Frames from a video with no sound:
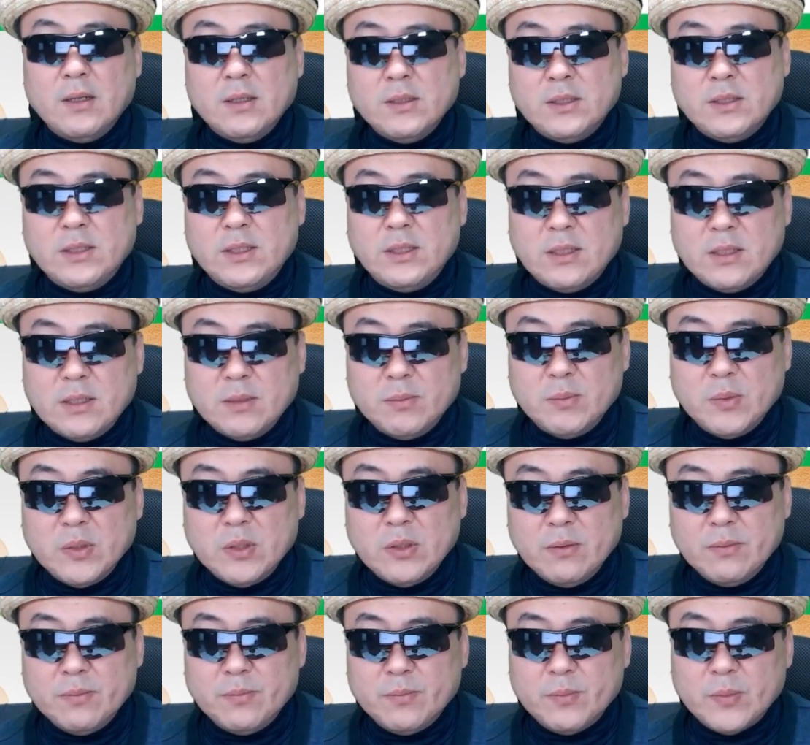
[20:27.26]

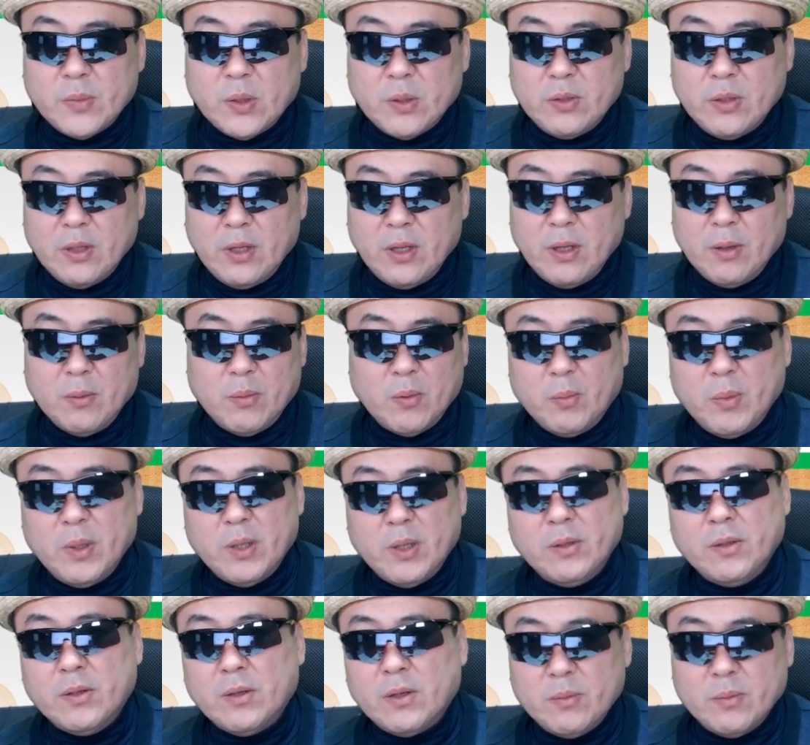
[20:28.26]
지금은 어떻게
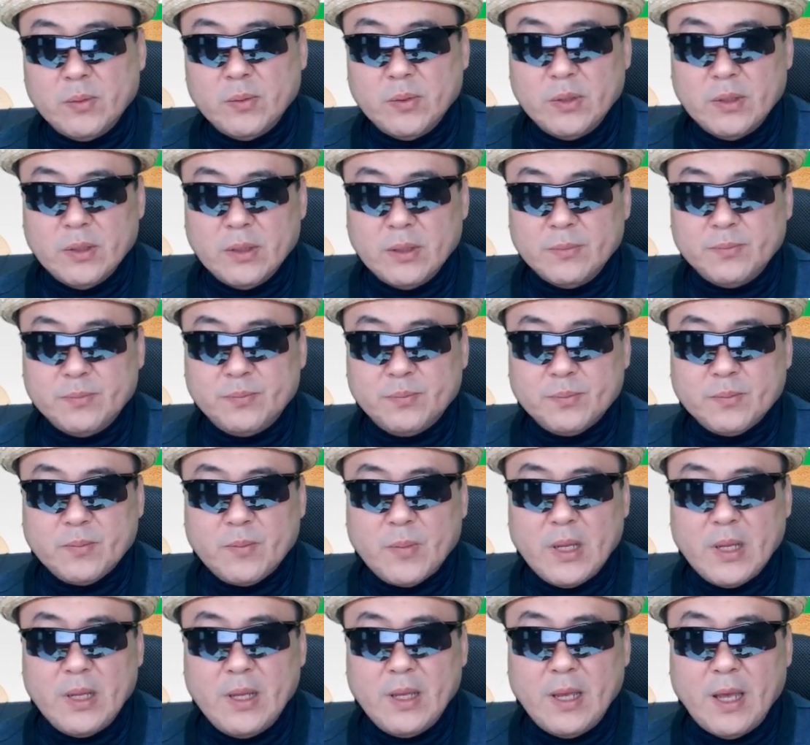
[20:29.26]
보면 여러분들
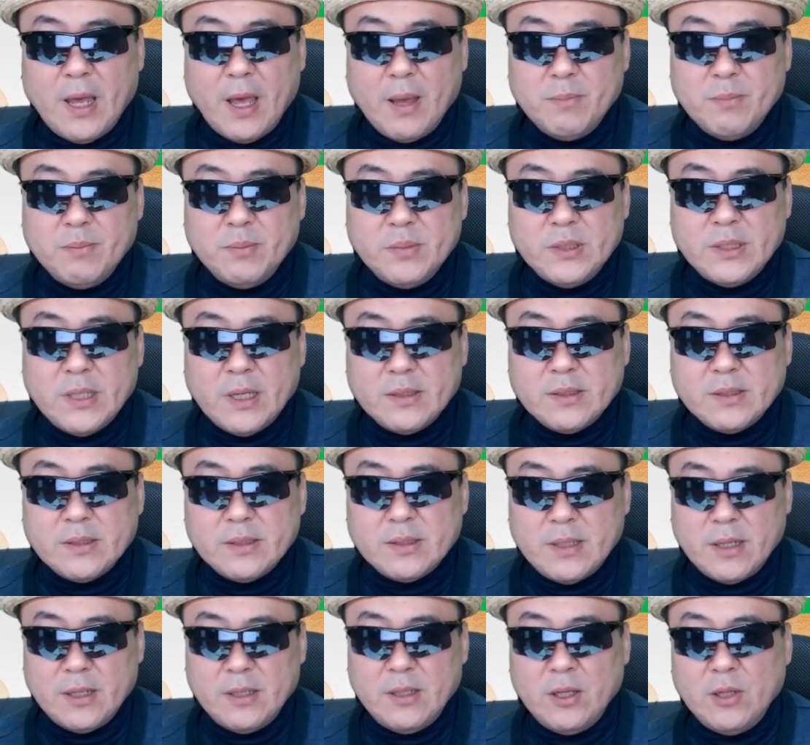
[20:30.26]
이
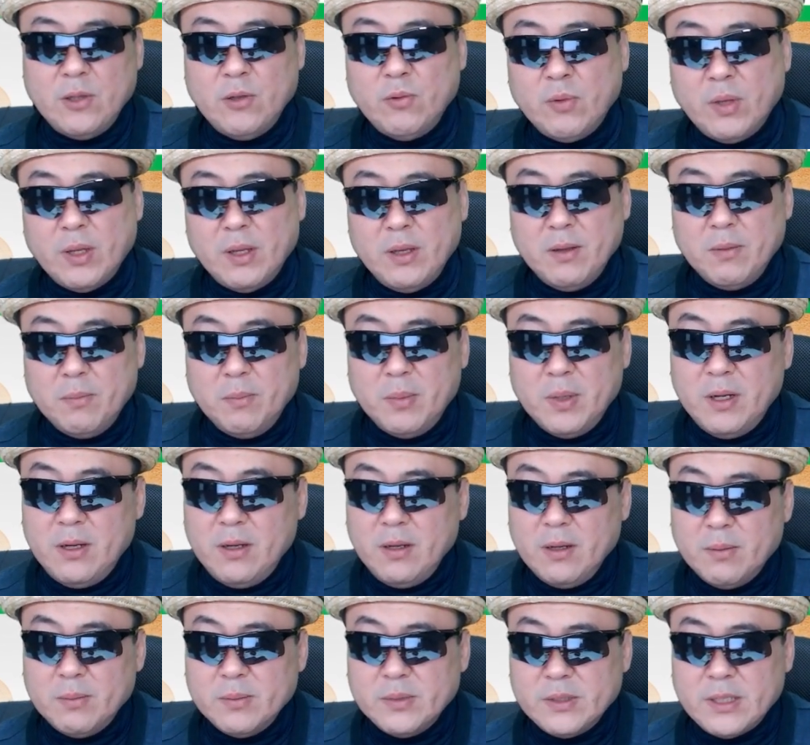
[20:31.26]
MZ세대 이후에 이
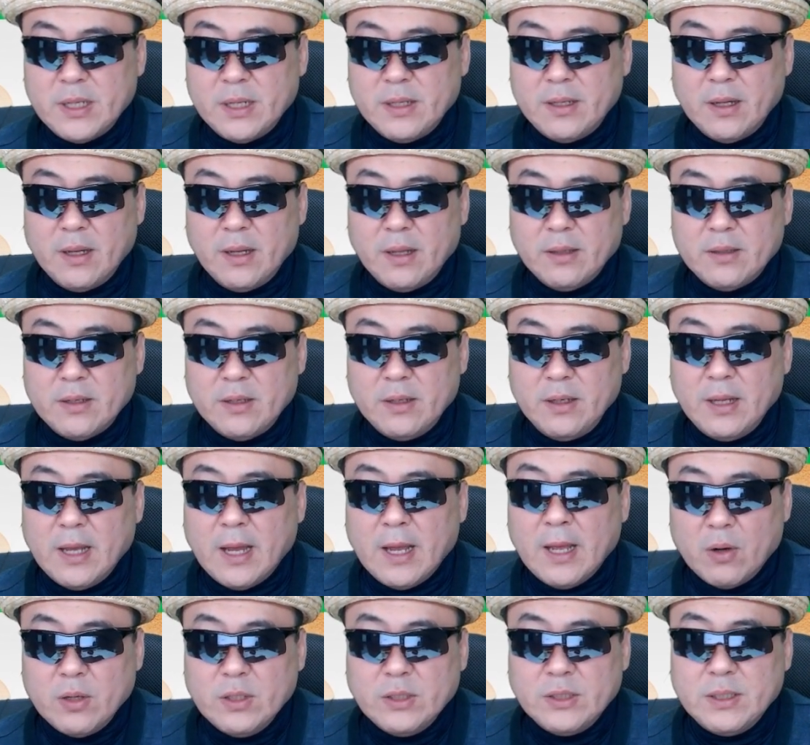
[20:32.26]
밀리엄 세대들이
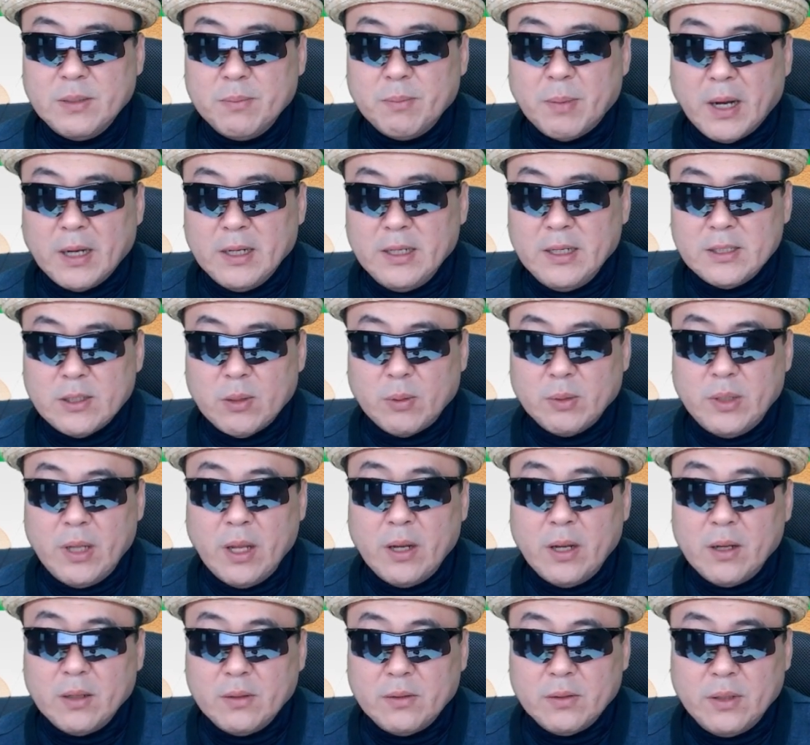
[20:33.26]
훨씬 많이 있어요.
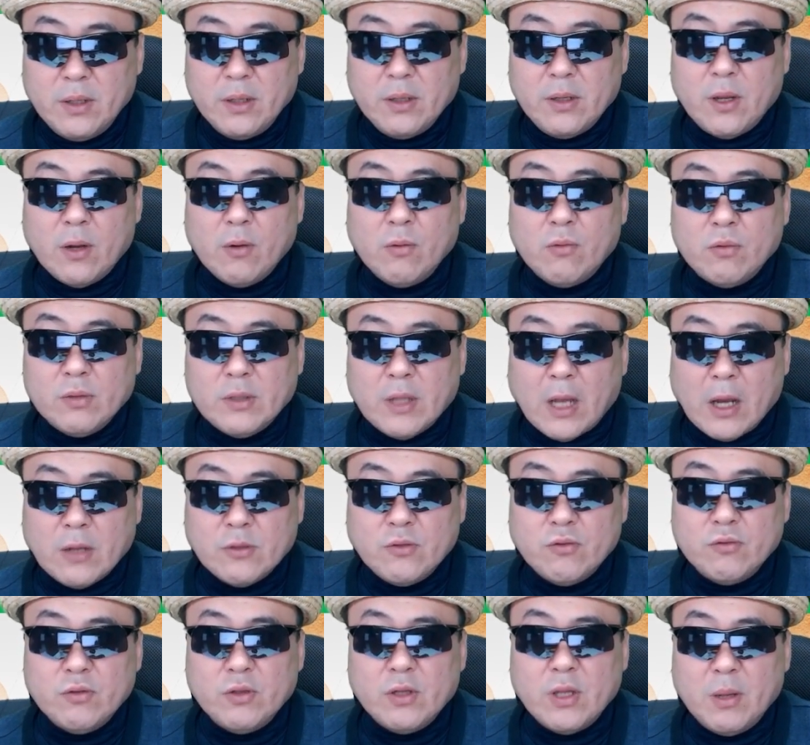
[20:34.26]
얘네들이 결국
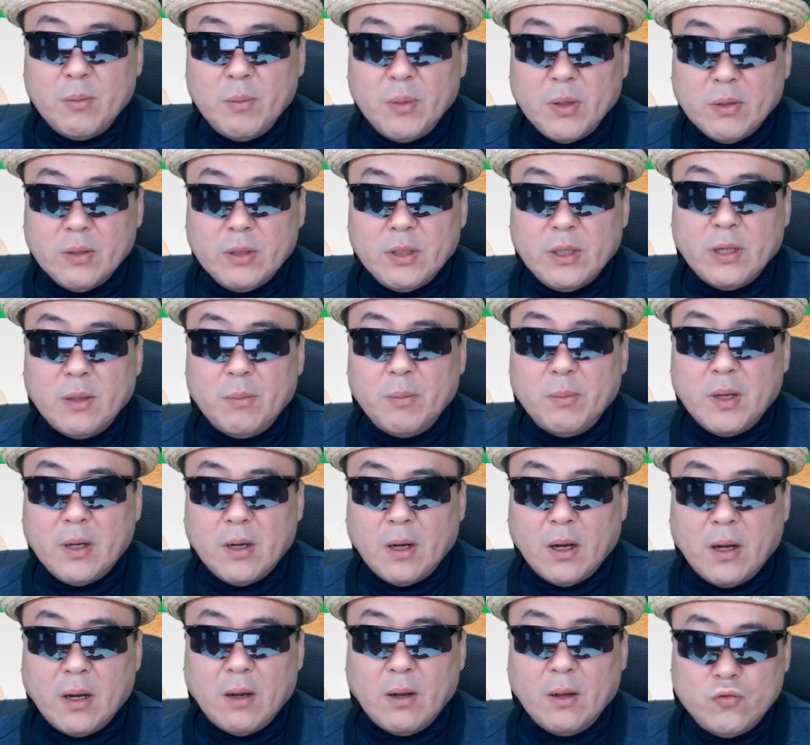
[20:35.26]
나중 되면 어떻게
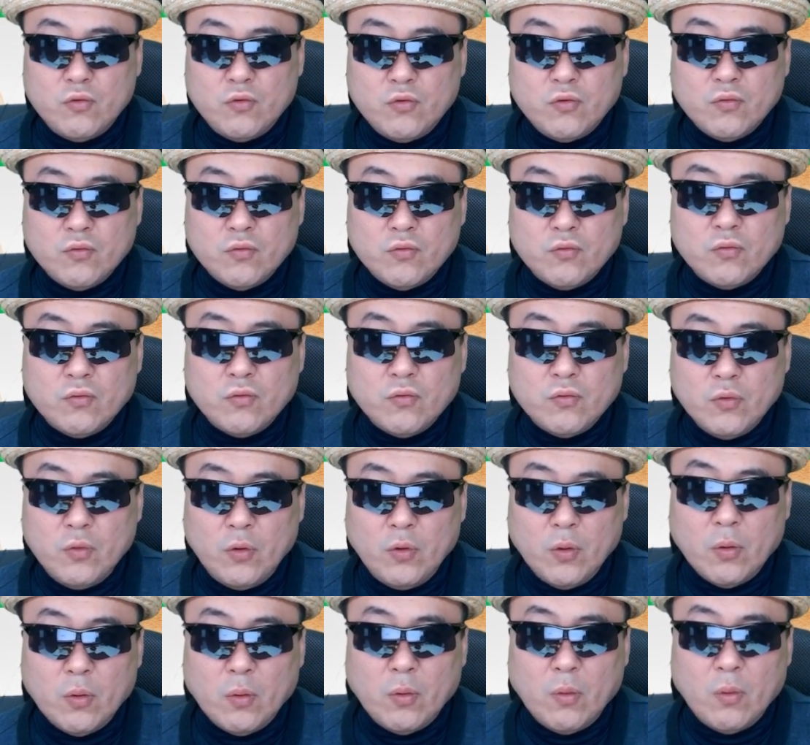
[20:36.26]
됩니까?
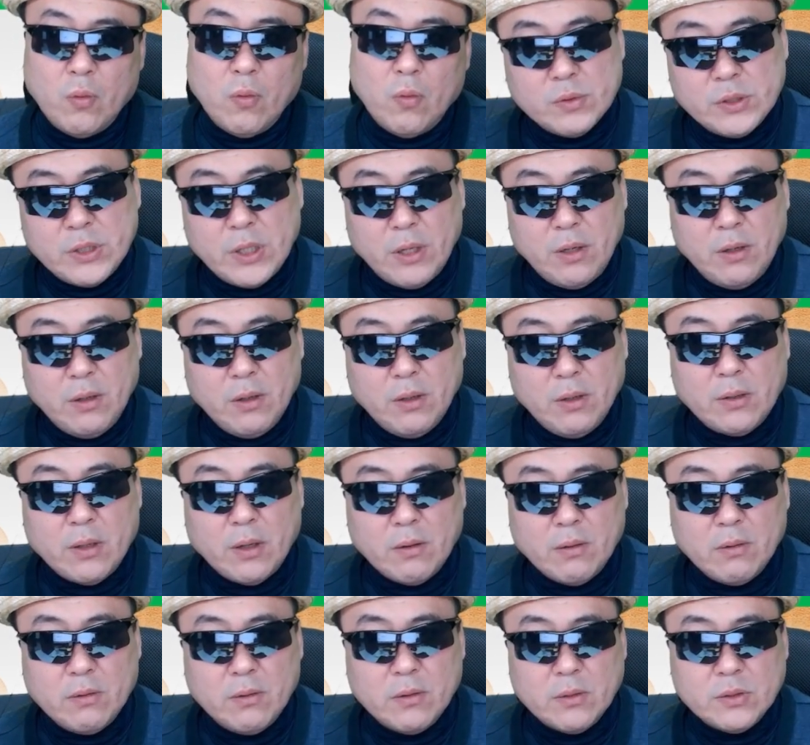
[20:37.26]
주요 세력이
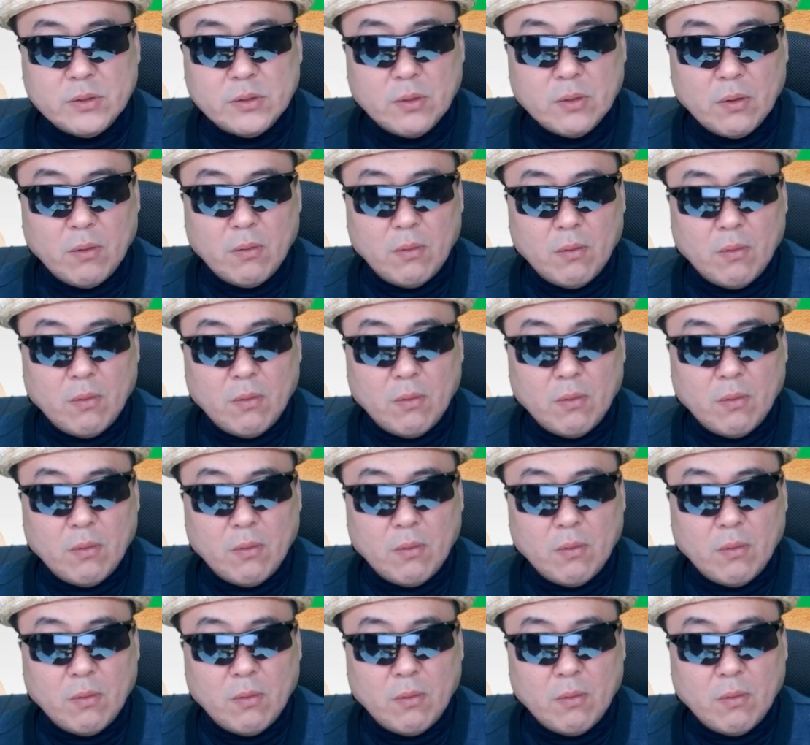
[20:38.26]
되는 거죠.